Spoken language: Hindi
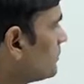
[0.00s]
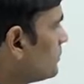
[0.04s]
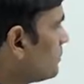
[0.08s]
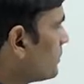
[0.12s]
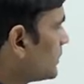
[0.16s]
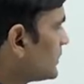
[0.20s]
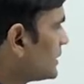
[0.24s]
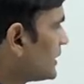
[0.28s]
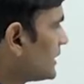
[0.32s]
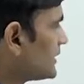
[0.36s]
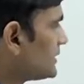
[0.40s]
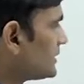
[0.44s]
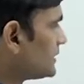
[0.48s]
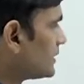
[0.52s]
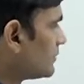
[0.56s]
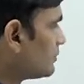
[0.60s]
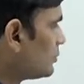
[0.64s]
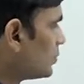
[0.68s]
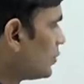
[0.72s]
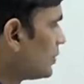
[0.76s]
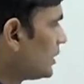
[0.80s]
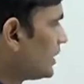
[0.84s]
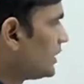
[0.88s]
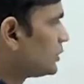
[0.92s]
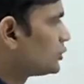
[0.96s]
शब्द 50
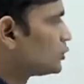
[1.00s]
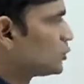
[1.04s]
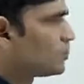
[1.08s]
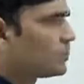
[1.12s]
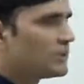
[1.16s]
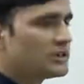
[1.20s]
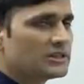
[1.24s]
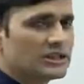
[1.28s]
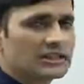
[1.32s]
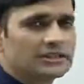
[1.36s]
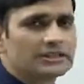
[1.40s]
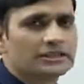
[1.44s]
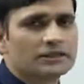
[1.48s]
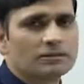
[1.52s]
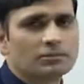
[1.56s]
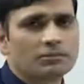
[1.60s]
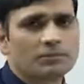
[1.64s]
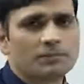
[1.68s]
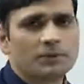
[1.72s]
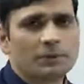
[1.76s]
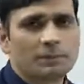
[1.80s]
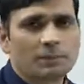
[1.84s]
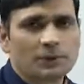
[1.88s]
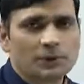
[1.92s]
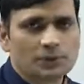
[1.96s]
शब्द और 150 शब्द
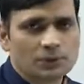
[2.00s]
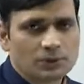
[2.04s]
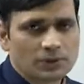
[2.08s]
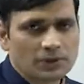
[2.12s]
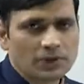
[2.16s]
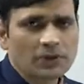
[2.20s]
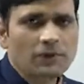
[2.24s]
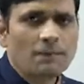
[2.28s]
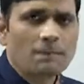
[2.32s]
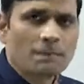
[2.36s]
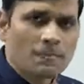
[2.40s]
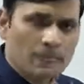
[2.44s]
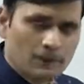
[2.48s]
में प्रश्न